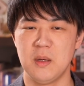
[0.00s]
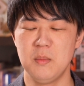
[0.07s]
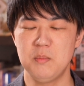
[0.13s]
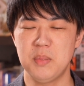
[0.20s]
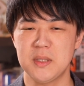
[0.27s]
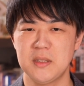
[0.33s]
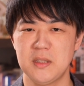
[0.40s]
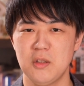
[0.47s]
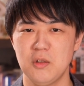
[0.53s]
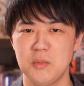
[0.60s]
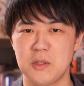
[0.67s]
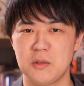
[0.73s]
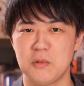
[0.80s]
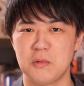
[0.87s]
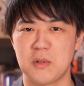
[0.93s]
原発頼
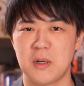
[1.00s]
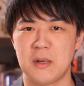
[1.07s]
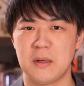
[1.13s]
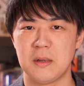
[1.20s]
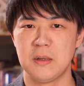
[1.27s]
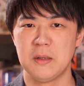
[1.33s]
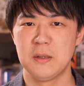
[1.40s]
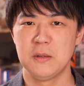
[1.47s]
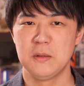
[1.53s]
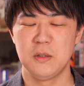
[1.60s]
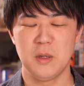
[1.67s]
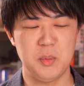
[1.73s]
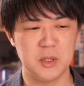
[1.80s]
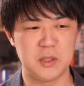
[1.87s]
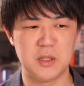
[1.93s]
みっていうか、
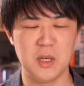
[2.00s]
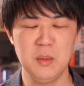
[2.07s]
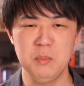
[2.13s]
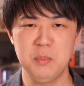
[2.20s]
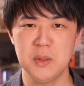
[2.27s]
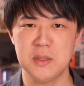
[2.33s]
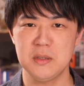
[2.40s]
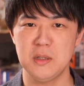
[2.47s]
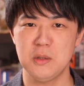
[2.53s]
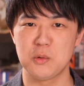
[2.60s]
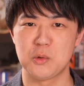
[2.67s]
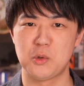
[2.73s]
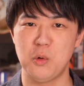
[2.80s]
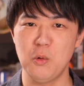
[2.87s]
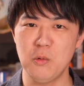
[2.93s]
やっぱり原発ない
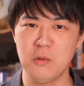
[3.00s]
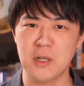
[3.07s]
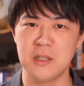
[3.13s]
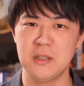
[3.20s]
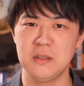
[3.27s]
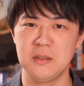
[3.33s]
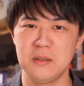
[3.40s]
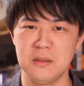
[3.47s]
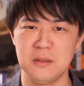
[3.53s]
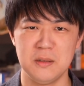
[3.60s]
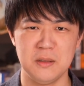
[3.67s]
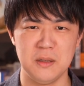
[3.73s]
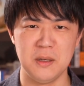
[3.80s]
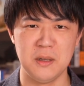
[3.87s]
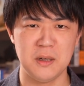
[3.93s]
と将来
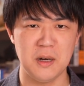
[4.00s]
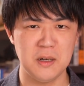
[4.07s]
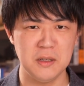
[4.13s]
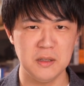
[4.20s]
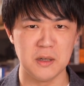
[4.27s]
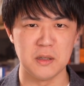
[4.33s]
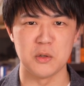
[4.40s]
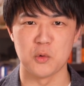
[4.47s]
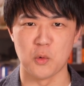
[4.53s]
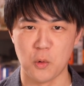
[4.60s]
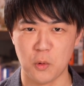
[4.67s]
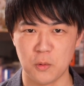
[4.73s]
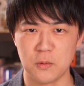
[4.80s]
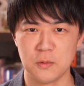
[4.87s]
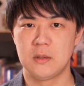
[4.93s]
描けないで
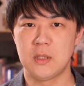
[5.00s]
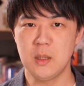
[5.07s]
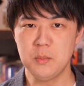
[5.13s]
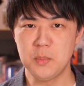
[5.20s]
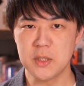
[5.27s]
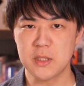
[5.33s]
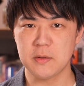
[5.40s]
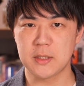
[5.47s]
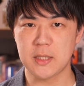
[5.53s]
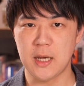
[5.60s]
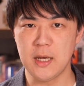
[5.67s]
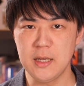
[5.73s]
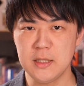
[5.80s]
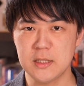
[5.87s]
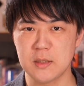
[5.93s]
しょう。原発は絶
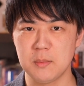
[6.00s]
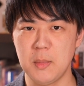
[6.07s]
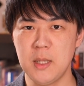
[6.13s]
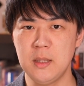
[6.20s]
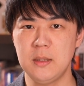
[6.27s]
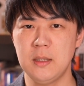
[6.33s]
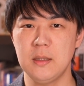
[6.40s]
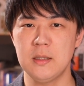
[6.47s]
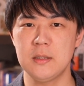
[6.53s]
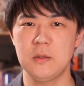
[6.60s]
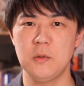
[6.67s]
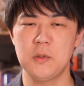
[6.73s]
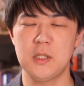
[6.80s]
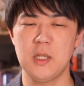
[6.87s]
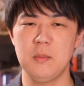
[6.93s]
えず
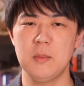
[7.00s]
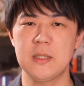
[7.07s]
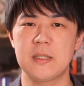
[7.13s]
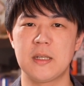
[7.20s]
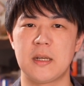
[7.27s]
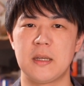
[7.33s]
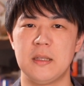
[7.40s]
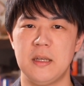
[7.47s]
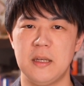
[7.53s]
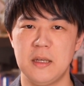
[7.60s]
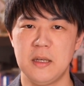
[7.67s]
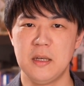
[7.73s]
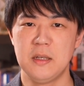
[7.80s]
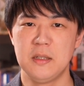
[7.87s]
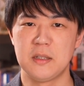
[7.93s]
メンテナンスをしていますから
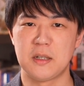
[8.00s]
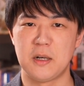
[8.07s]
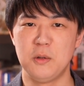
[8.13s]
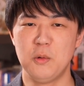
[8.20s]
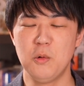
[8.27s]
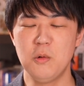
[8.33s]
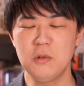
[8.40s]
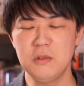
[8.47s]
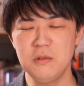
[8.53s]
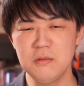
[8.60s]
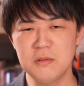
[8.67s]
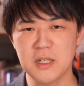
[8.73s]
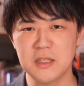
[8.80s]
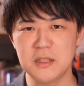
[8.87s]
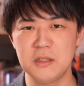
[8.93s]
ね。だから老
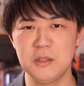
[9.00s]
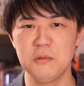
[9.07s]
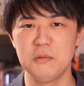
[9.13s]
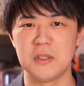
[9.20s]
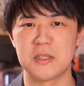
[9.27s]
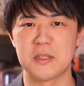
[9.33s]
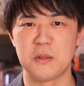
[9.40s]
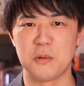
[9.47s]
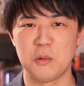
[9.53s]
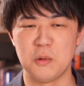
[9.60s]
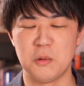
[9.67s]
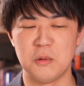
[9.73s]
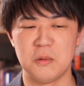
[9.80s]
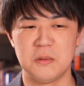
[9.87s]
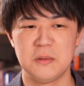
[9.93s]
朽化って言うんですけ
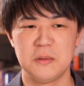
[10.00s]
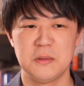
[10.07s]
ど、